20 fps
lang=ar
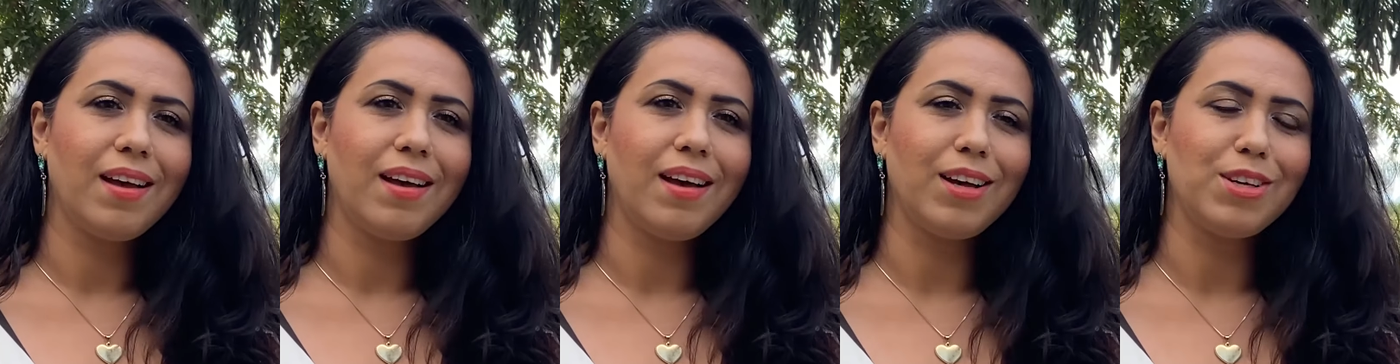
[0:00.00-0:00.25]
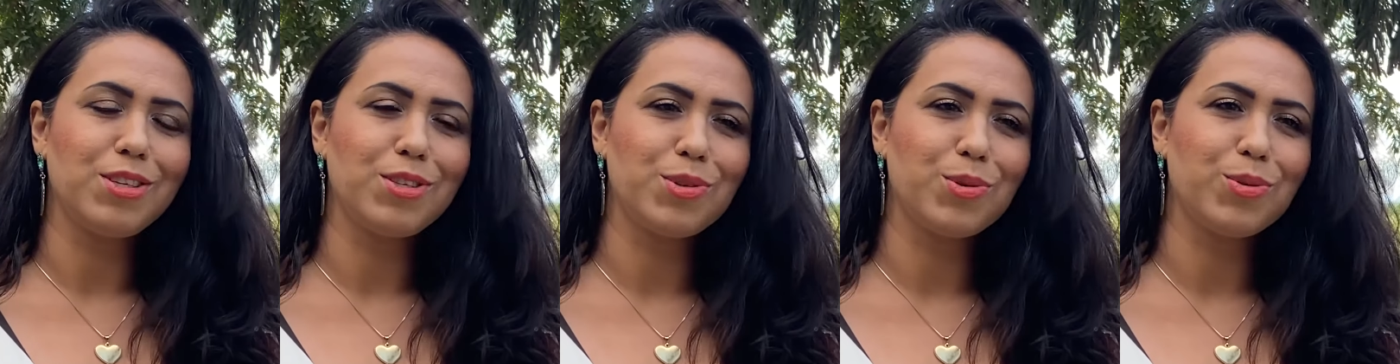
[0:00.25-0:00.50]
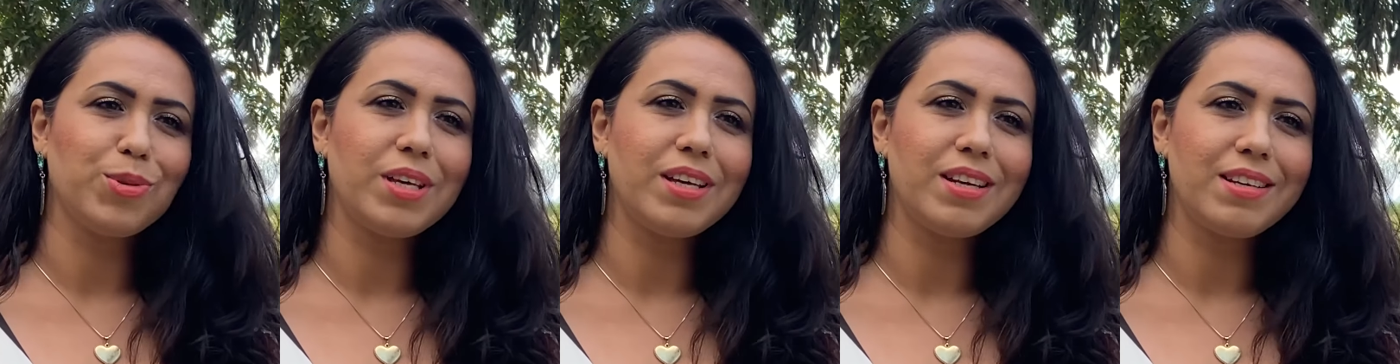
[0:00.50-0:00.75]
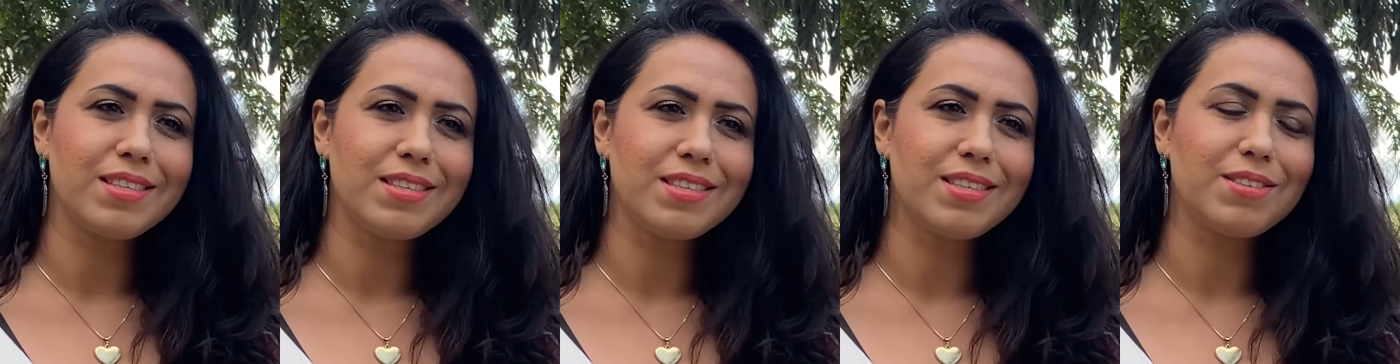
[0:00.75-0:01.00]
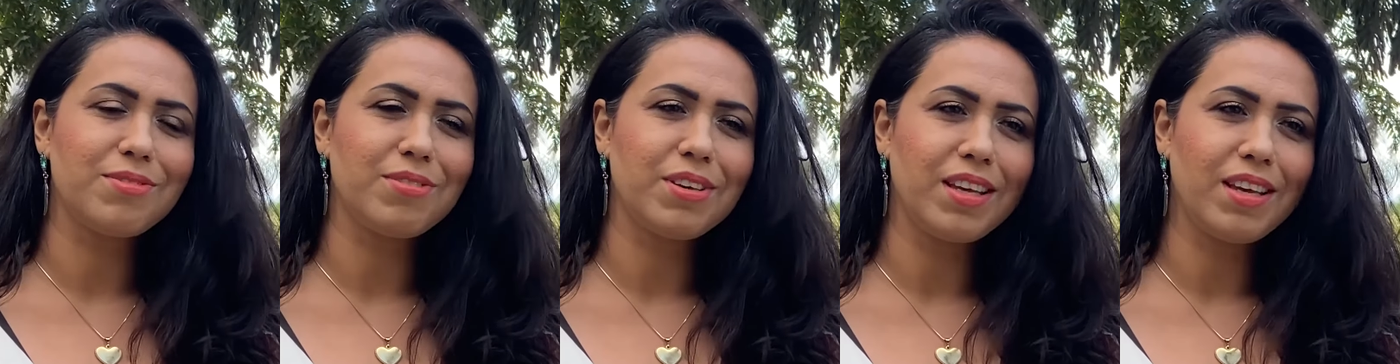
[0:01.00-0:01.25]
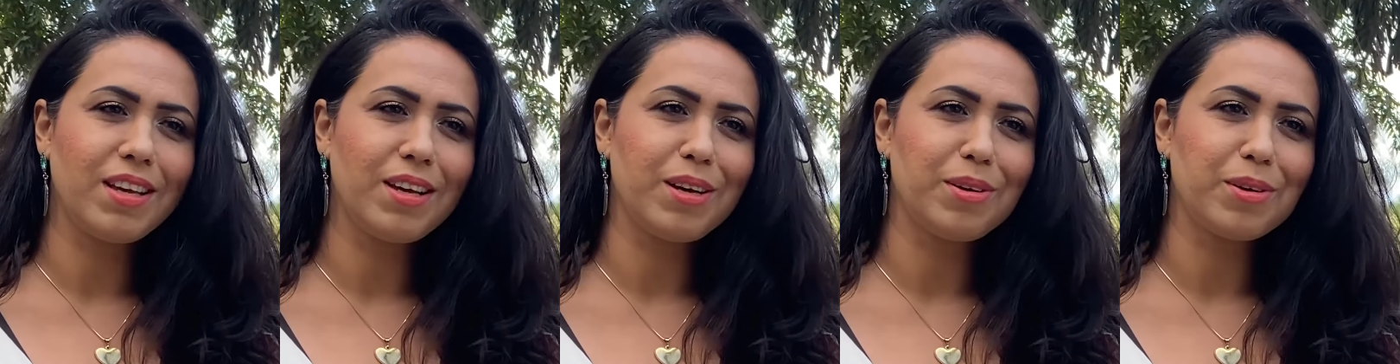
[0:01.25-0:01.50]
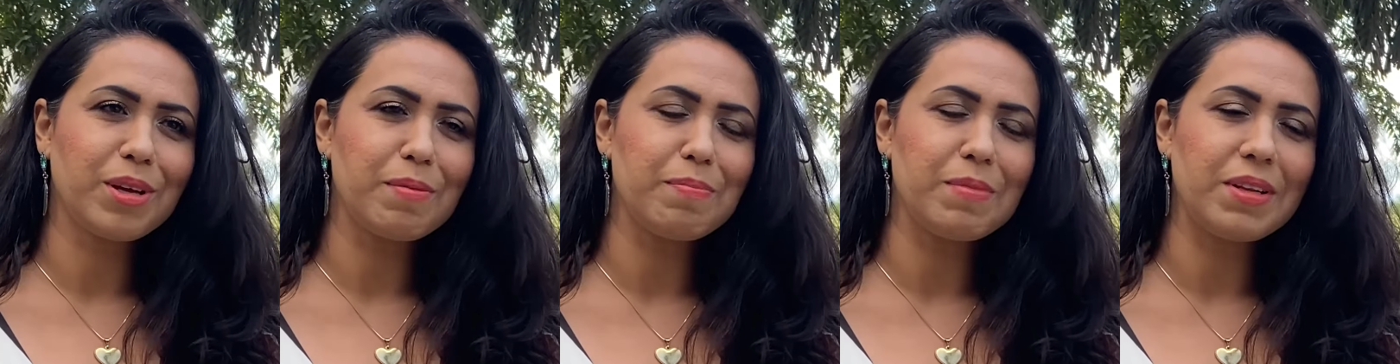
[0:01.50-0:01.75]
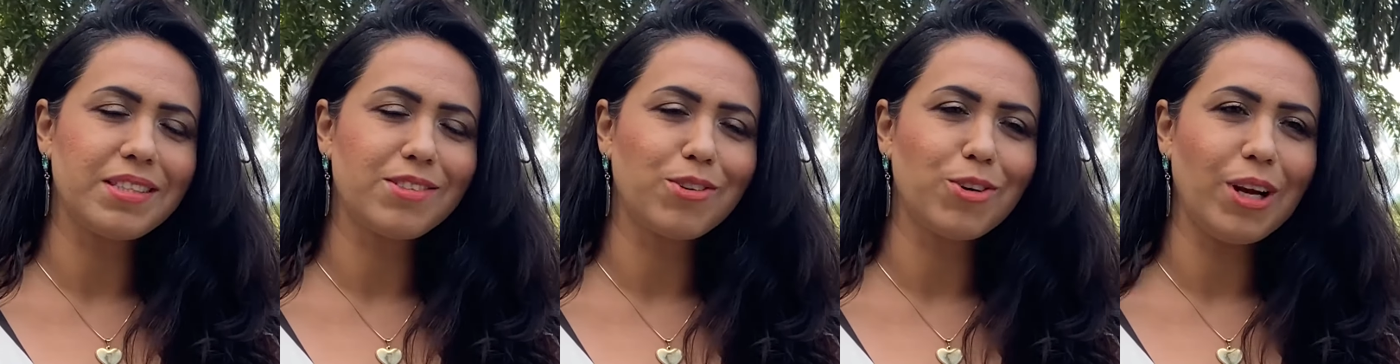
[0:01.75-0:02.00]
عشت ودرست فيها
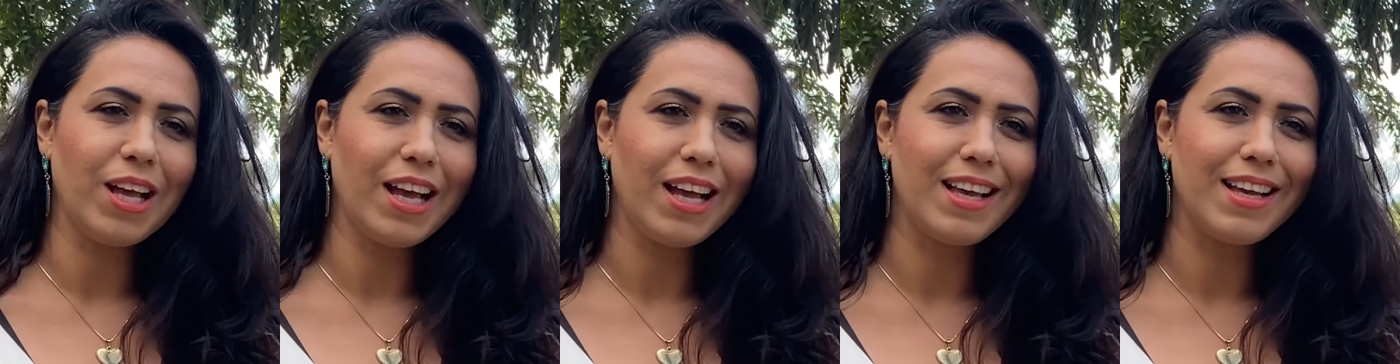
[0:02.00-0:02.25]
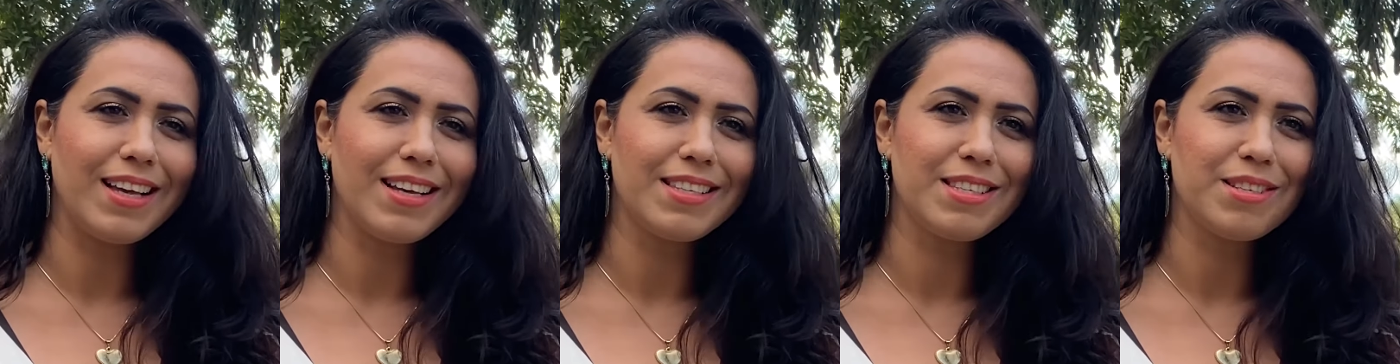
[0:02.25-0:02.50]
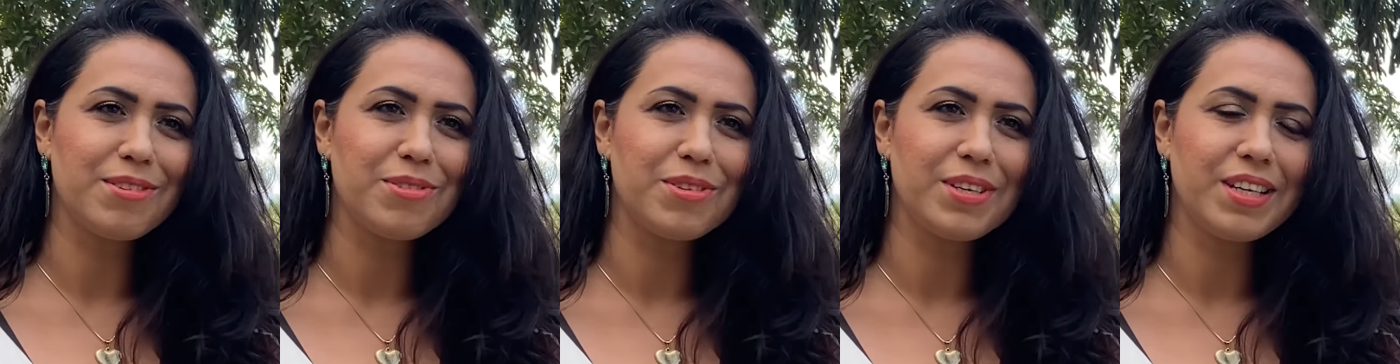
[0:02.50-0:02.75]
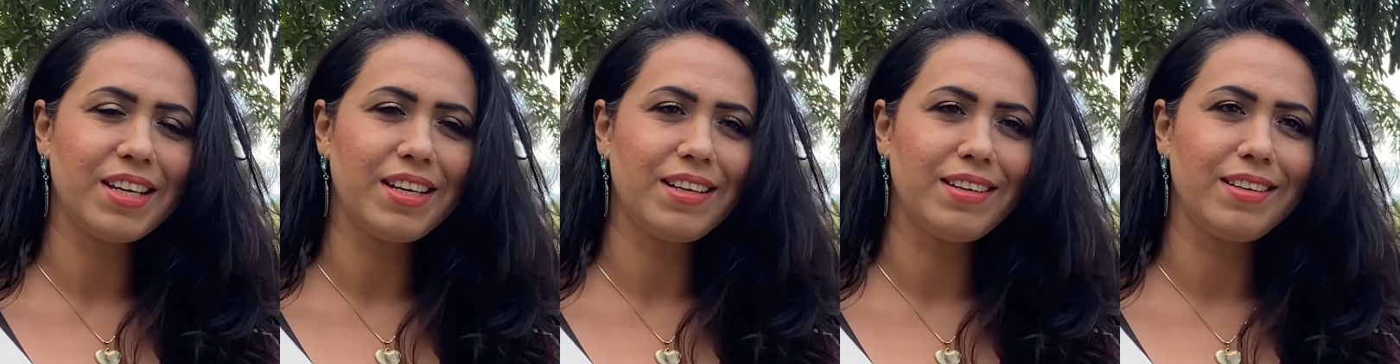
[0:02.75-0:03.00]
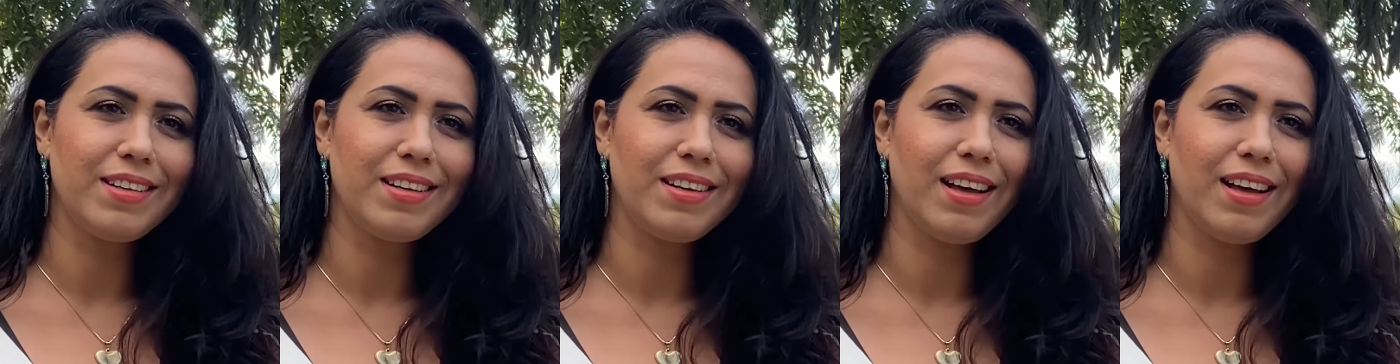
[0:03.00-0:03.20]
وكملت كل حياتي فيها